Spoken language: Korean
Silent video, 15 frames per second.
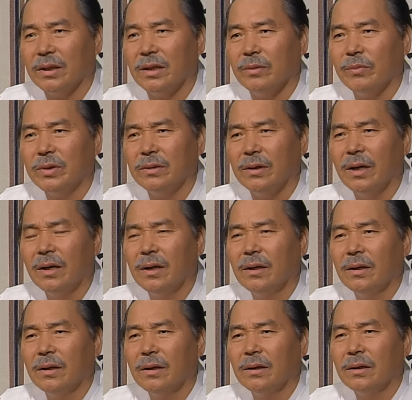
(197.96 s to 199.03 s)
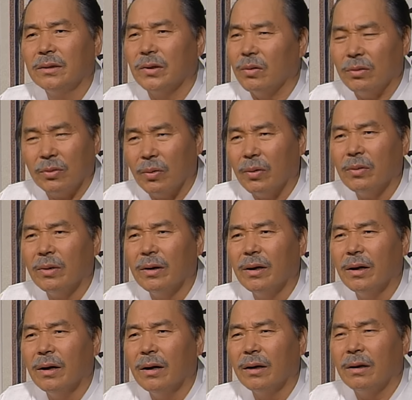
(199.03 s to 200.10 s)
이놈은 결코
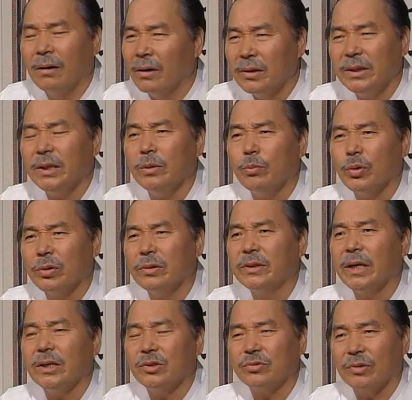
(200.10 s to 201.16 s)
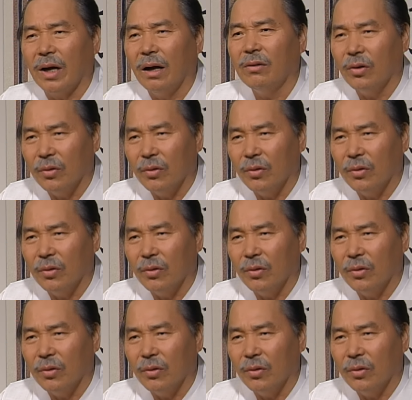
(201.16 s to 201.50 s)
큰 인물은 될 수가